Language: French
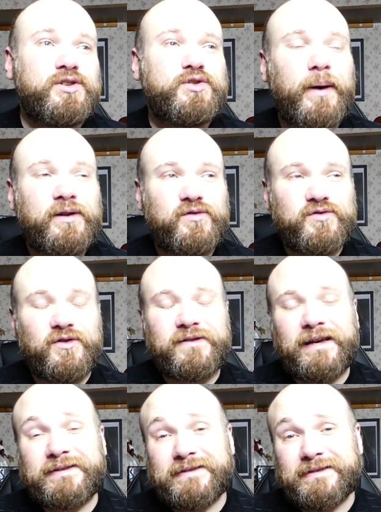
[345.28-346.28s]
je suis pas toujours
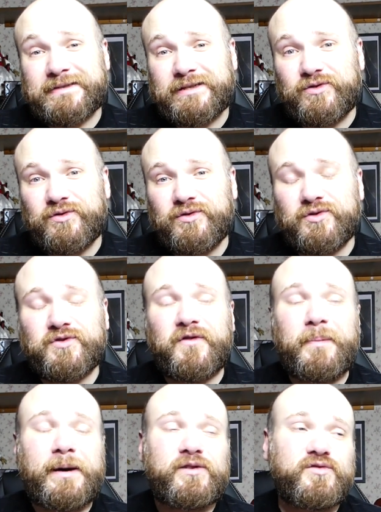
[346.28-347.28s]
très assidu, je
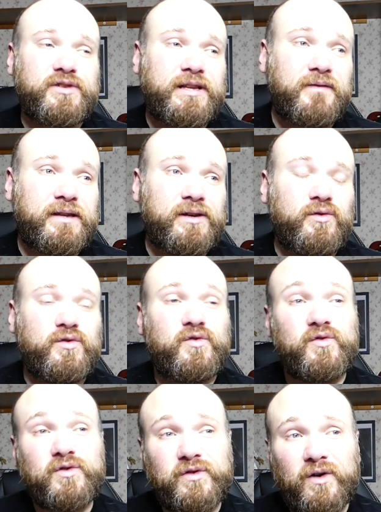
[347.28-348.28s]
fais pas toujours des vidéos
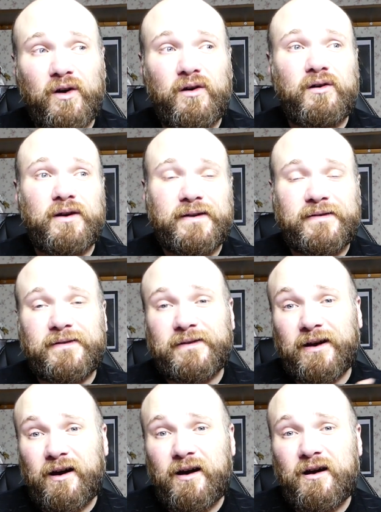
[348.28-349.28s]
tout le temps, etc.